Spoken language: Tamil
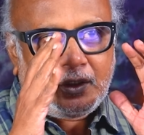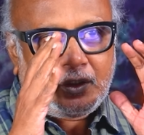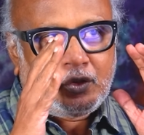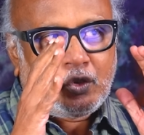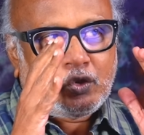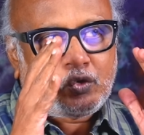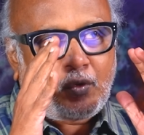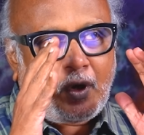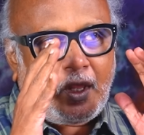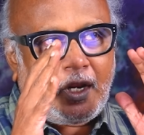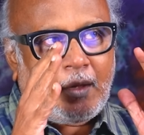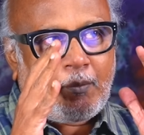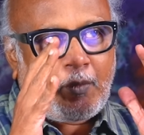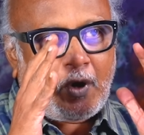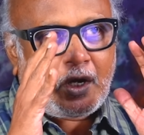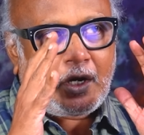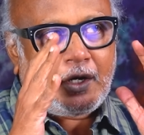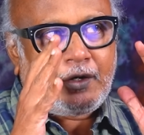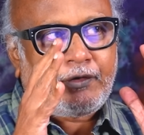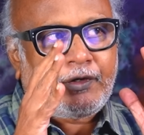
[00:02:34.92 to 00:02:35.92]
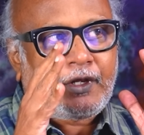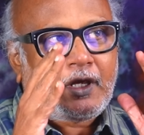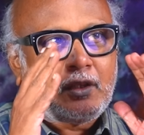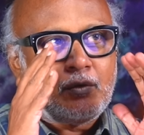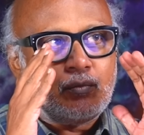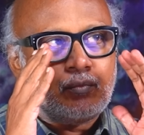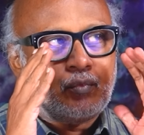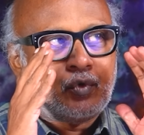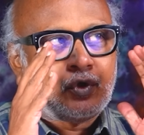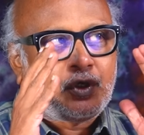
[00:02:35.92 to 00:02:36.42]
இந்துத்வா
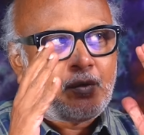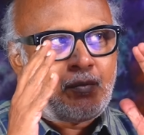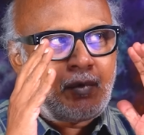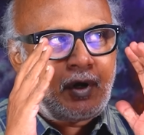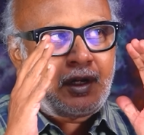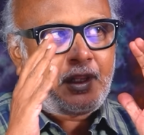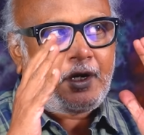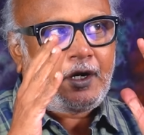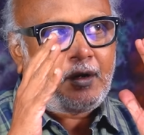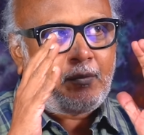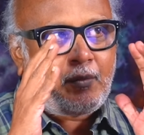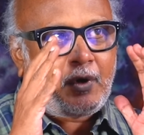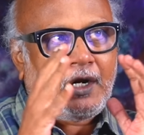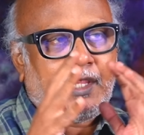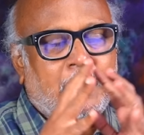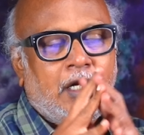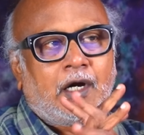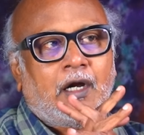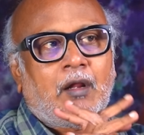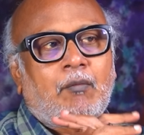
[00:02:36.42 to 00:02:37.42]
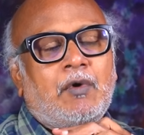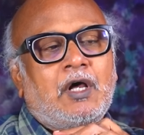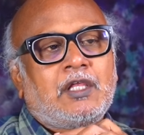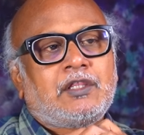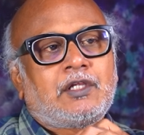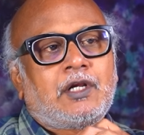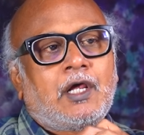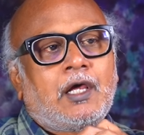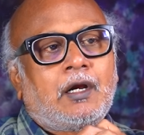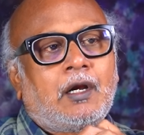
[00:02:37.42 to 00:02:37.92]
லெபார்டரியாக முக்கியமான இரண்டு மாநிலங்களை
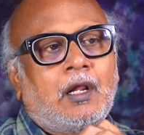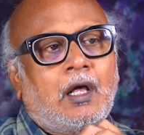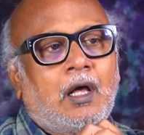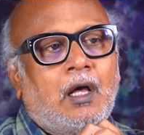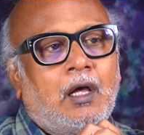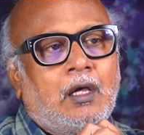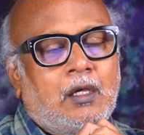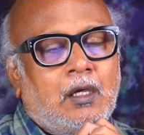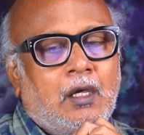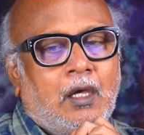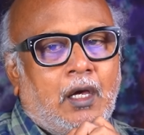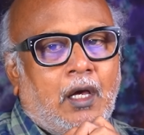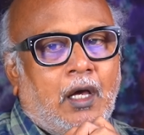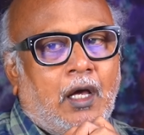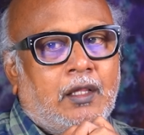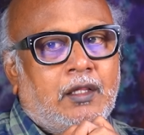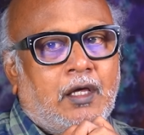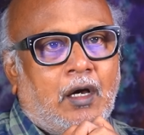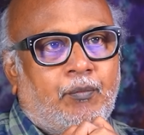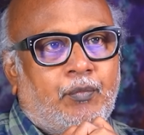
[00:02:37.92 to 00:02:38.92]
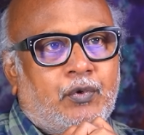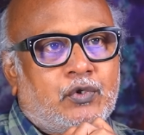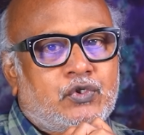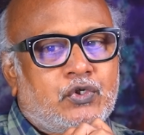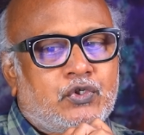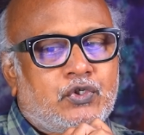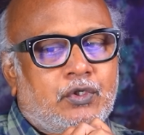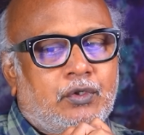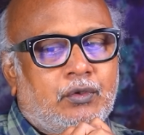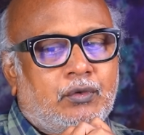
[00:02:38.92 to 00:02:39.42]
மாற்றுறாருன்னா அது
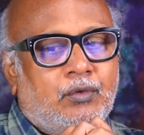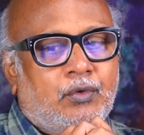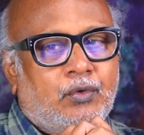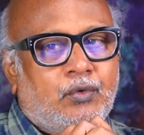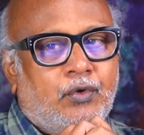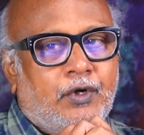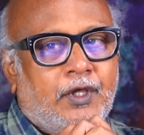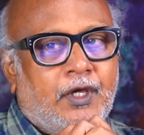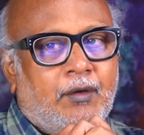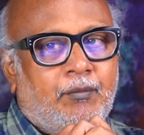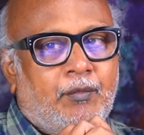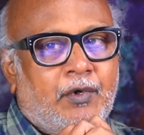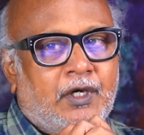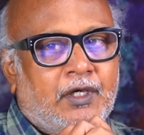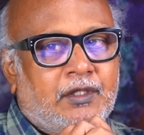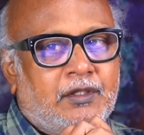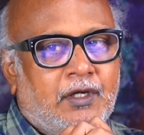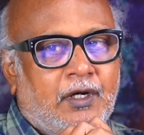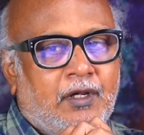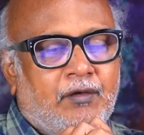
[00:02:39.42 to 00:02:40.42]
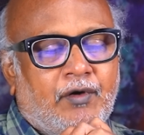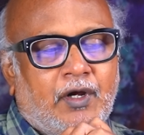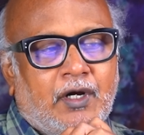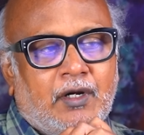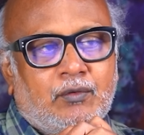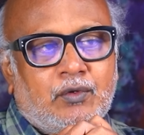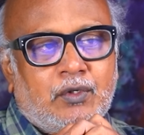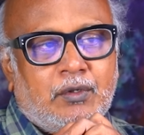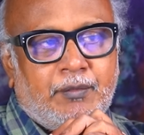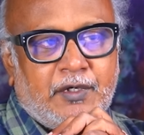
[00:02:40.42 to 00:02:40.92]
அப்போசிஷனுக்கு கொடுக்கக்கூடிய மிக
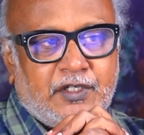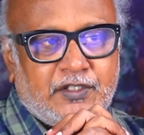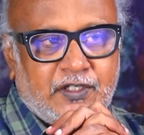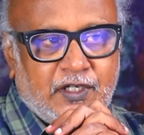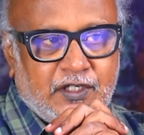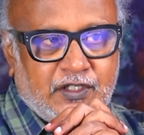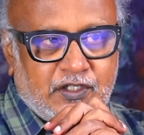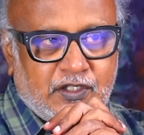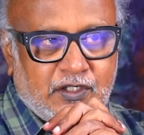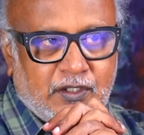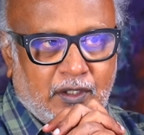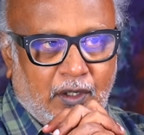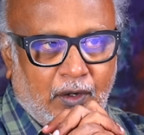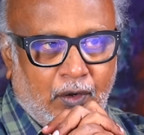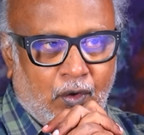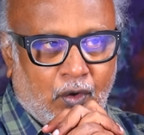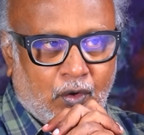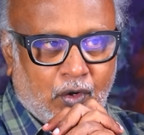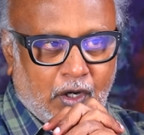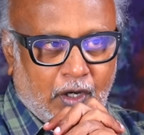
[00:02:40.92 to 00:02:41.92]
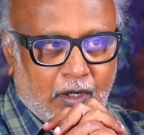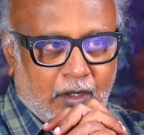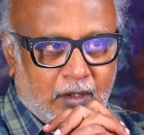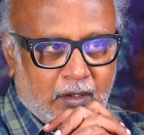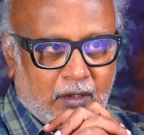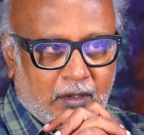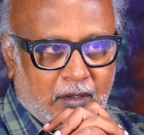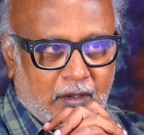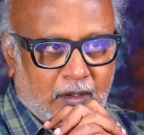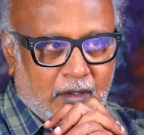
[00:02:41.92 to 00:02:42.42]
தெளிவான ஒரு மெசேஜ் லுக்
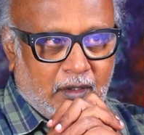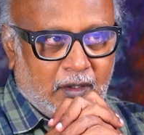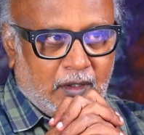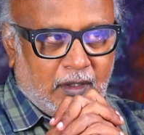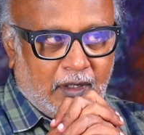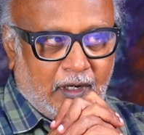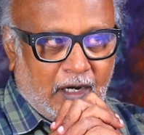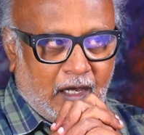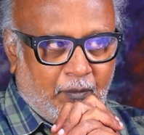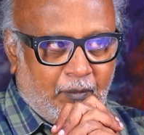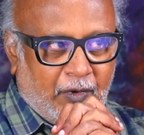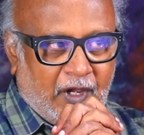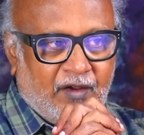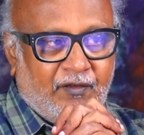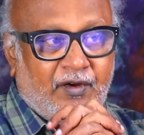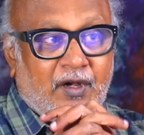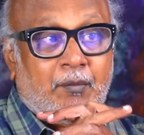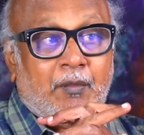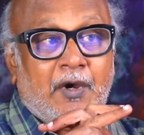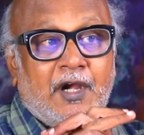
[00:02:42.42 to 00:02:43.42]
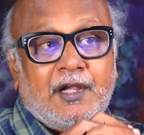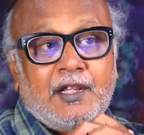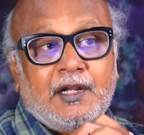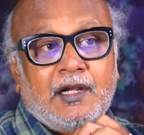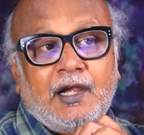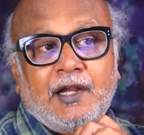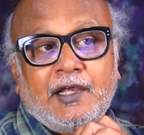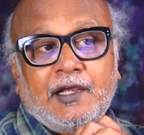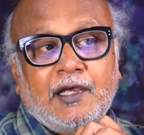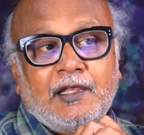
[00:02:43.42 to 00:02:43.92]
நான்
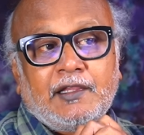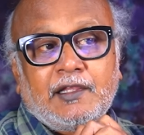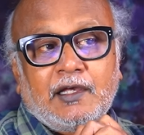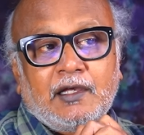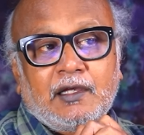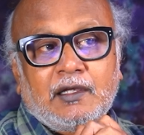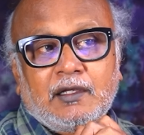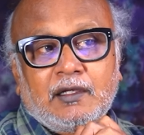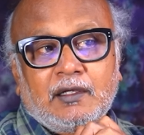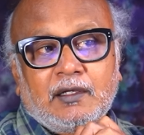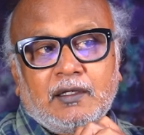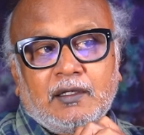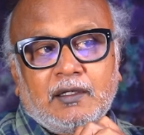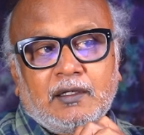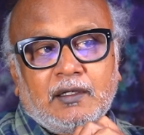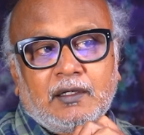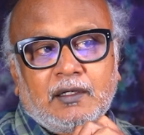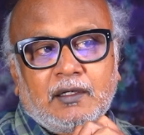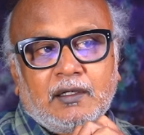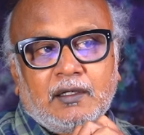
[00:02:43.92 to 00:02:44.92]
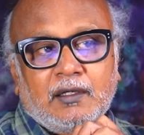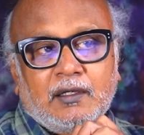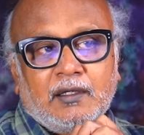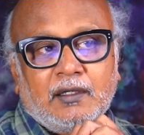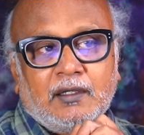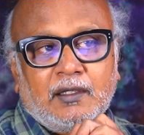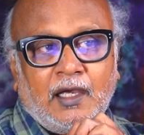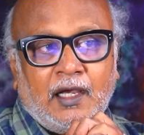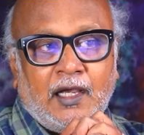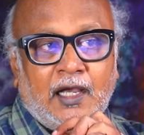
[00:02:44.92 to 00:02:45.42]
பலவீனமாயிட்டேன்னு நினைக்காத
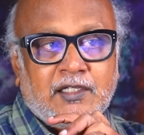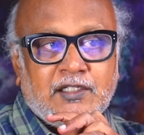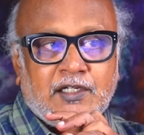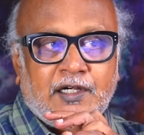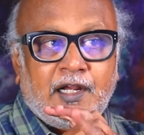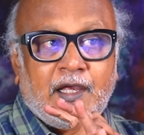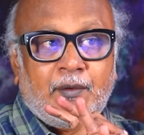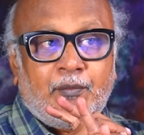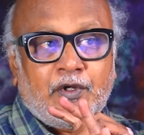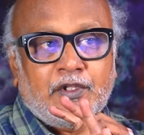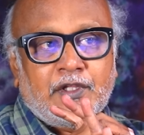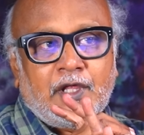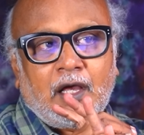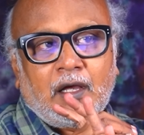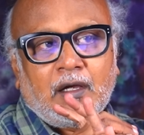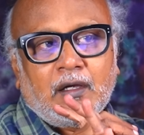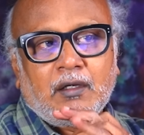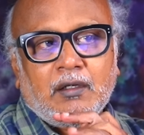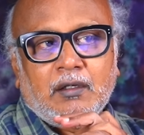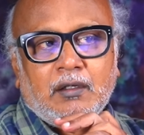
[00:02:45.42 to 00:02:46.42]
எங்கள் அஜெண்டா இப்படி தான்